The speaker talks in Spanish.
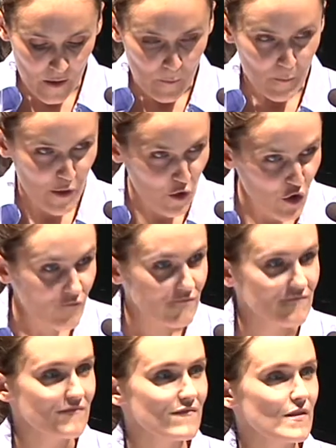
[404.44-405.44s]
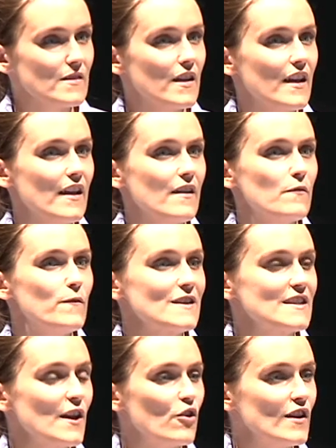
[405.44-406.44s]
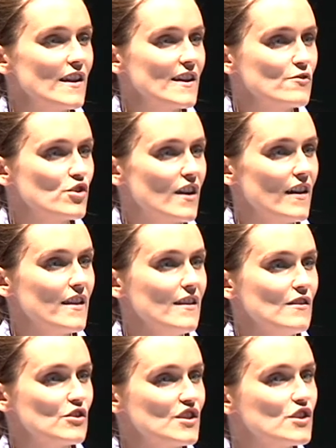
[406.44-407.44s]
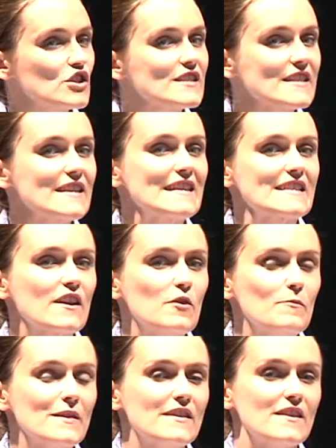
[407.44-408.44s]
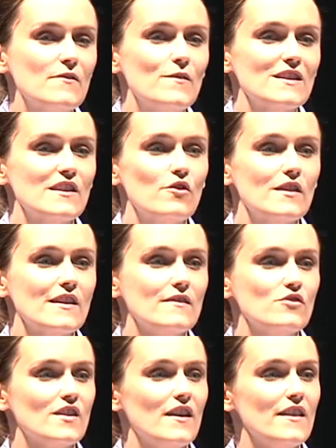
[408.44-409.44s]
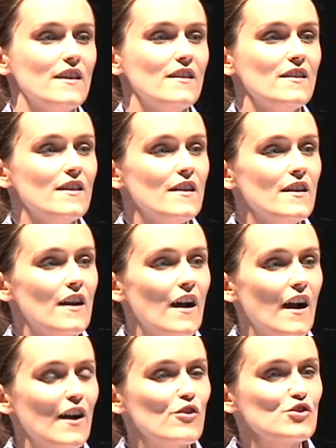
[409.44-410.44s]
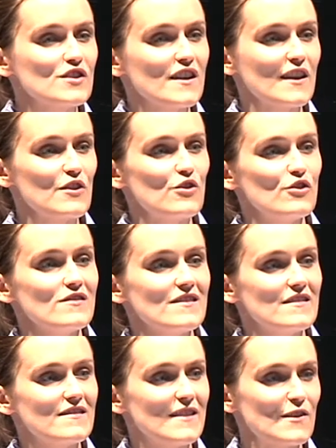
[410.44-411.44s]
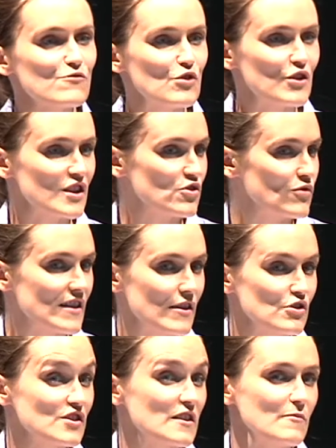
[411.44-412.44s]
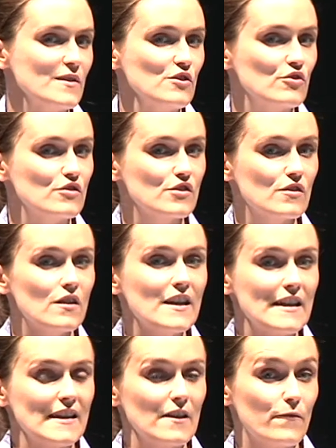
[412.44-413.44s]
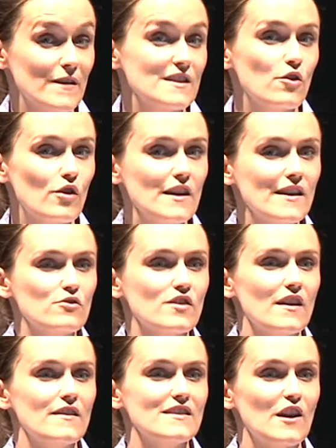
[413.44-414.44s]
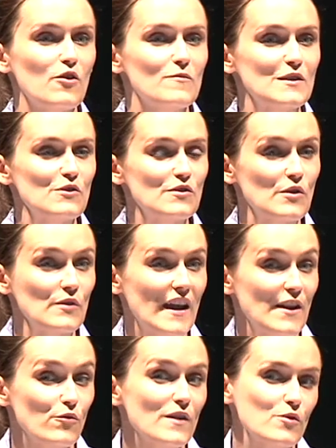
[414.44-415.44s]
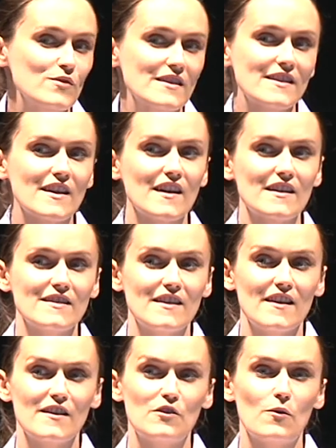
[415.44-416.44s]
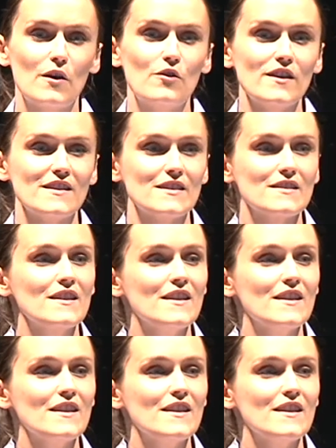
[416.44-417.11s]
Pero no, eh, First Euskadi, los chicos y chicas que compiten en First y Euskadi, han conseguido dar unos resultados tremendos. Y First y Euskadi se ha convertido en una auténtica cantera de innovadores.